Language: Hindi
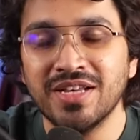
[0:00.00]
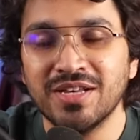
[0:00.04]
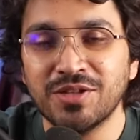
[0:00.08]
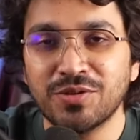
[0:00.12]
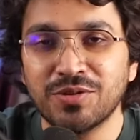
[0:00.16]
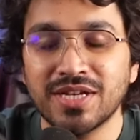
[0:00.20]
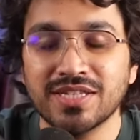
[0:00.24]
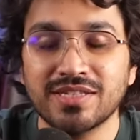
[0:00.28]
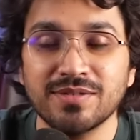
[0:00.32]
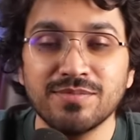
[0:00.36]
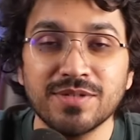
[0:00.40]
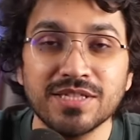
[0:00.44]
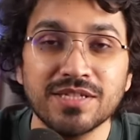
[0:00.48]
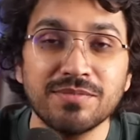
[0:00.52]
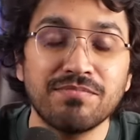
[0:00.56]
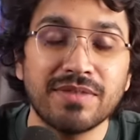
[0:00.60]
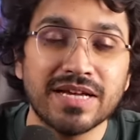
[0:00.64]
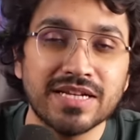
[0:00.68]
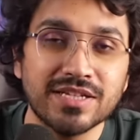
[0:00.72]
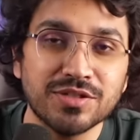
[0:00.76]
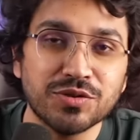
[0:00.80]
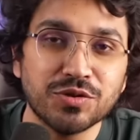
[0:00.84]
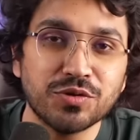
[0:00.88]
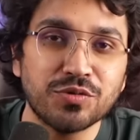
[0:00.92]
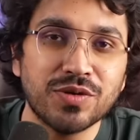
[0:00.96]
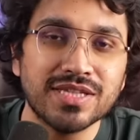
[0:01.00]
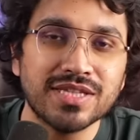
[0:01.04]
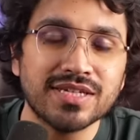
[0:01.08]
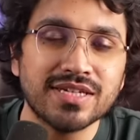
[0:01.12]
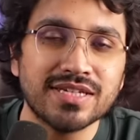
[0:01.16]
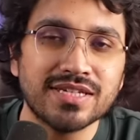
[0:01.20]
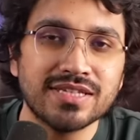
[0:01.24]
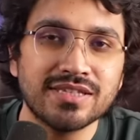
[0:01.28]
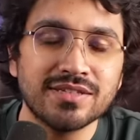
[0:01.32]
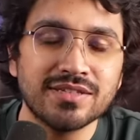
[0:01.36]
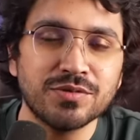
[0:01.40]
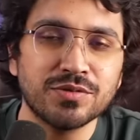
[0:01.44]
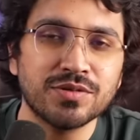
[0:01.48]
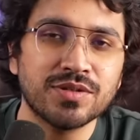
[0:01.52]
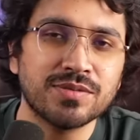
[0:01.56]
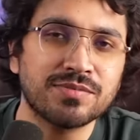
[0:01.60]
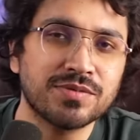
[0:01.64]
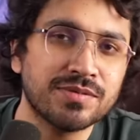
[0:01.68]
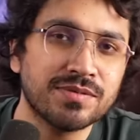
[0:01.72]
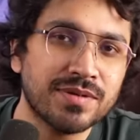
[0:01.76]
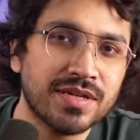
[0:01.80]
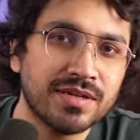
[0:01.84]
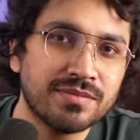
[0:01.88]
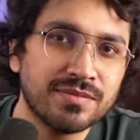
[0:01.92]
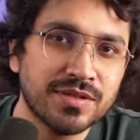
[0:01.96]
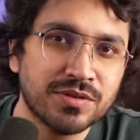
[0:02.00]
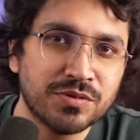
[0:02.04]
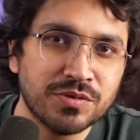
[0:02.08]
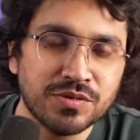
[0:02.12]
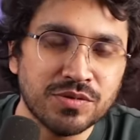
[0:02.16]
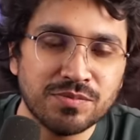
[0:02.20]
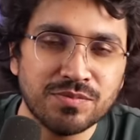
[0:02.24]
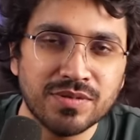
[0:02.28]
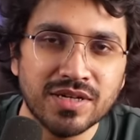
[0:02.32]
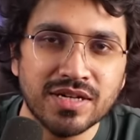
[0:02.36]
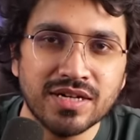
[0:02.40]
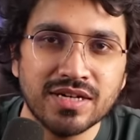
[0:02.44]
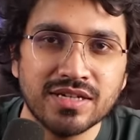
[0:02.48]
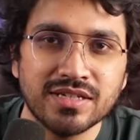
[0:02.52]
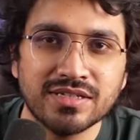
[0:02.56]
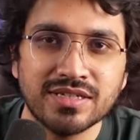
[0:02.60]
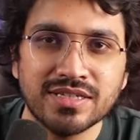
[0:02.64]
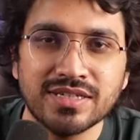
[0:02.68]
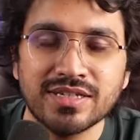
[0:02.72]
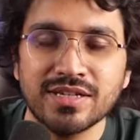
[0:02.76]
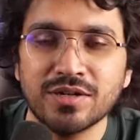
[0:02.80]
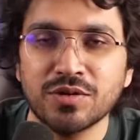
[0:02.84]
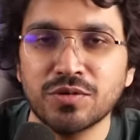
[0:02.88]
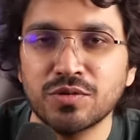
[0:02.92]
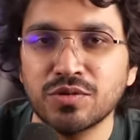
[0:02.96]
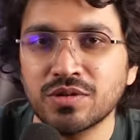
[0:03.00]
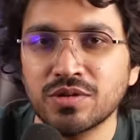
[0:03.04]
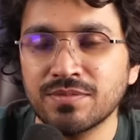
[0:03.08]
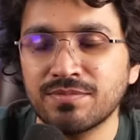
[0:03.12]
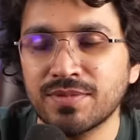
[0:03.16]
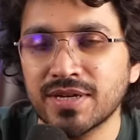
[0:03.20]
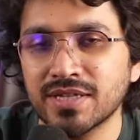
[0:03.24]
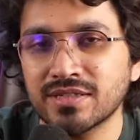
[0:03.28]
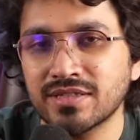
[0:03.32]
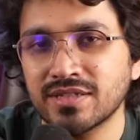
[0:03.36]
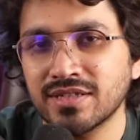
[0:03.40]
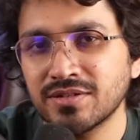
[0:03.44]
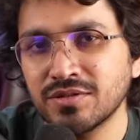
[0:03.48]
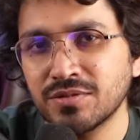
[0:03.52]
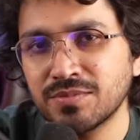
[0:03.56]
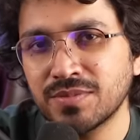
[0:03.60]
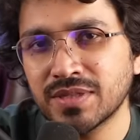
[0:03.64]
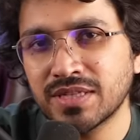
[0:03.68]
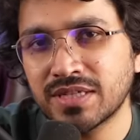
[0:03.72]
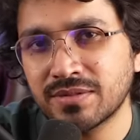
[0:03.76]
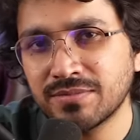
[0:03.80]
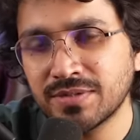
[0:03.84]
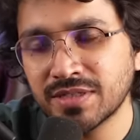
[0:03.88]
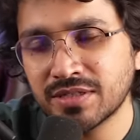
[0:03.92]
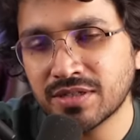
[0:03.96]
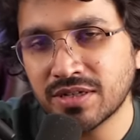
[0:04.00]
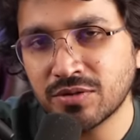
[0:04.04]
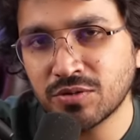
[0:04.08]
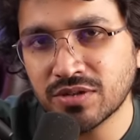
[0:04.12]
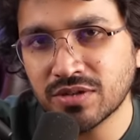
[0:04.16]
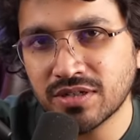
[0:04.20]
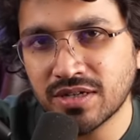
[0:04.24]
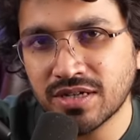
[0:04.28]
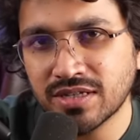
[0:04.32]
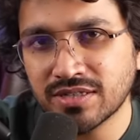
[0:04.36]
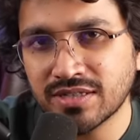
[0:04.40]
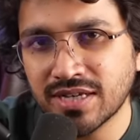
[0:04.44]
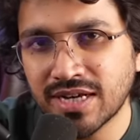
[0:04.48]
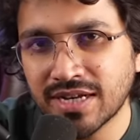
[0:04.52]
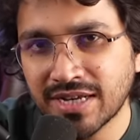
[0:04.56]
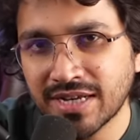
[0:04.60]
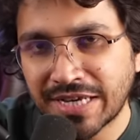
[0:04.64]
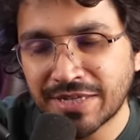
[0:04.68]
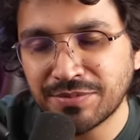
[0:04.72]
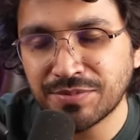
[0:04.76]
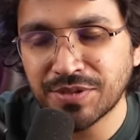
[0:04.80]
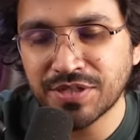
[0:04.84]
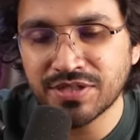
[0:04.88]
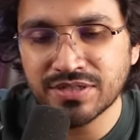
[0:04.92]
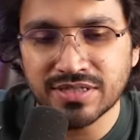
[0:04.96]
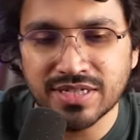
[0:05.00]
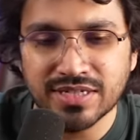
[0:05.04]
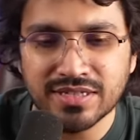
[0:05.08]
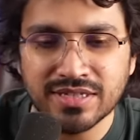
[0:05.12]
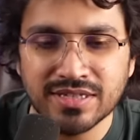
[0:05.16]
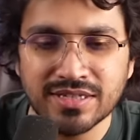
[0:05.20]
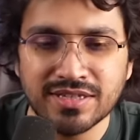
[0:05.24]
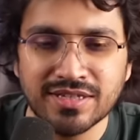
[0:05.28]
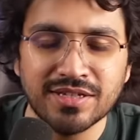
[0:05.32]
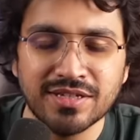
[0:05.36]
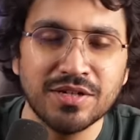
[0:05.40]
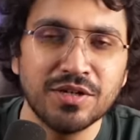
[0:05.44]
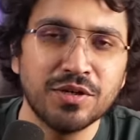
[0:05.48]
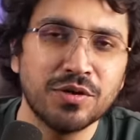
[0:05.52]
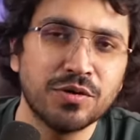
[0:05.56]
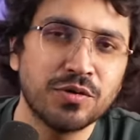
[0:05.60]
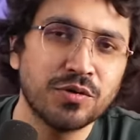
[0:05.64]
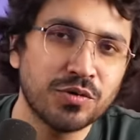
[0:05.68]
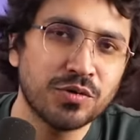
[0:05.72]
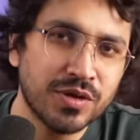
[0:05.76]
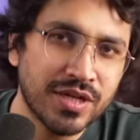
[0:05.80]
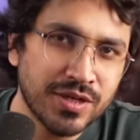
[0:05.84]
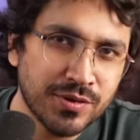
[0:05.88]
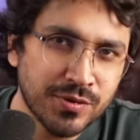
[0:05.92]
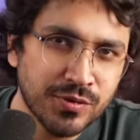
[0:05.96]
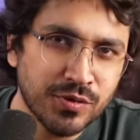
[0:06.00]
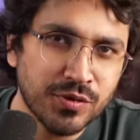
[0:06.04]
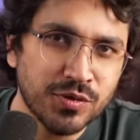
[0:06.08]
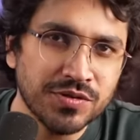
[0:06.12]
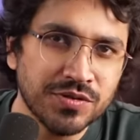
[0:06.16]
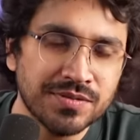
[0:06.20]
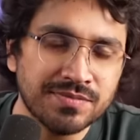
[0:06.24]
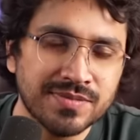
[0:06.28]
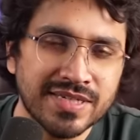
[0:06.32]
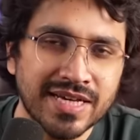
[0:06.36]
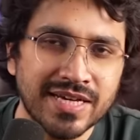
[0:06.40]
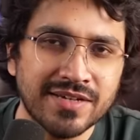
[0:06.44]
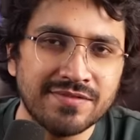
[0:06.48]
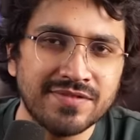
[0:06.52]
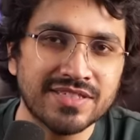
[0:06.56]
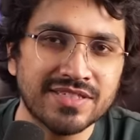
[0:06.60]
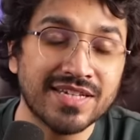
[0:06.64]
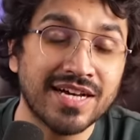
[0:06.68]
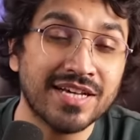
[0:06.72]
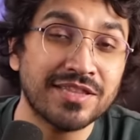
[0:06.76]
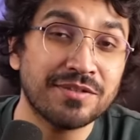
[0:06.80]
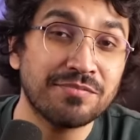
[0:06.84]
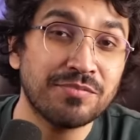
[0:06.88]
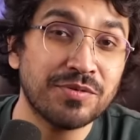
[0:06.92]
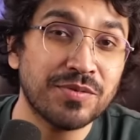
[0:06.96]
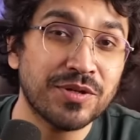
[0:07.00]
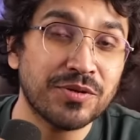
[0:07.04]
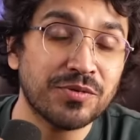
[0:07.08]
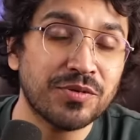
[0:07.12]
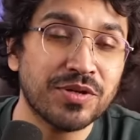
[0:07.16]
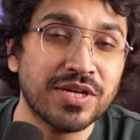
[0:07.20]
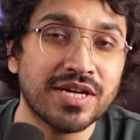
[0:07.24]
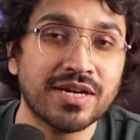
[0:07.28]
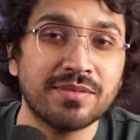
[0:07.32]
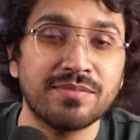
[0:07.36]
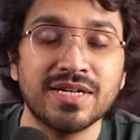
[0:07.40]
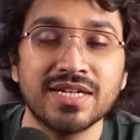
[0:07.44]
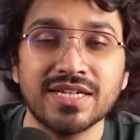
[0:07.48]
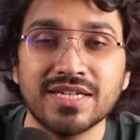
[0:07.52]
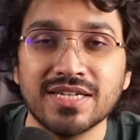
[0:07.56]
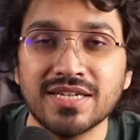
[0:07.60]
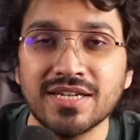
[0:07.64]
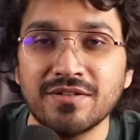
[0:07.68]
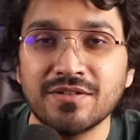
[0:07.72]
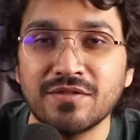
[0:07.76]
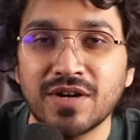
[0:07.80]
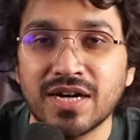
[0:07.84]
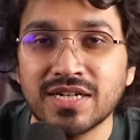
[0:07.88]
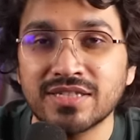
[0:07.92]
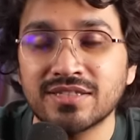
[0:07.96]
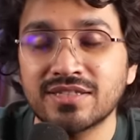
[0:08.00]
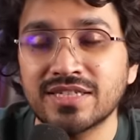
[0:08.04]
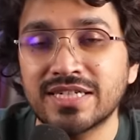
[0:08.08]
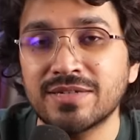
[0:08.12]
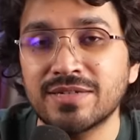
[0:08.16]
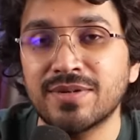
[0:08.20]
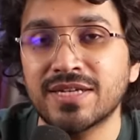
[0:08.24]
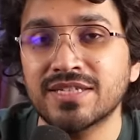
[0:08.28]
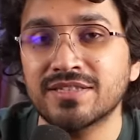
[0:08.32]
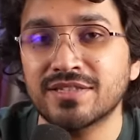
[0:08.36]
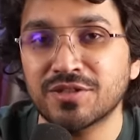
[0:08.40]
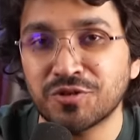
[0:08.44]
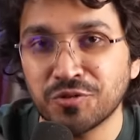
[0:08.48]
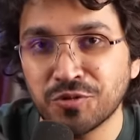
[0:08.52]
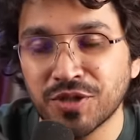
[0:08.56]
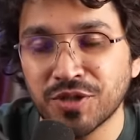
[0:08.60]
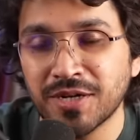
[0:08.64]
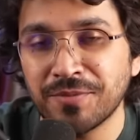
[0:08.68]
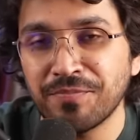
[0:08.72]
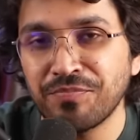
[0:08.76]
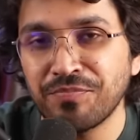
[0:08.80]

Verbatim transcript: तो ऐसे में जब मैंने शुरुआत करी थी तो सबसे पहले मैं कुछ सीनियर लोगों के पास गया जो पंद्रह बीस साल का एक्सपीरियंस रखते थे उन्होंने खुद तो समझाया फिर साथ में मेरे को रिकमेंड किया वार्सिटी बाई जीरो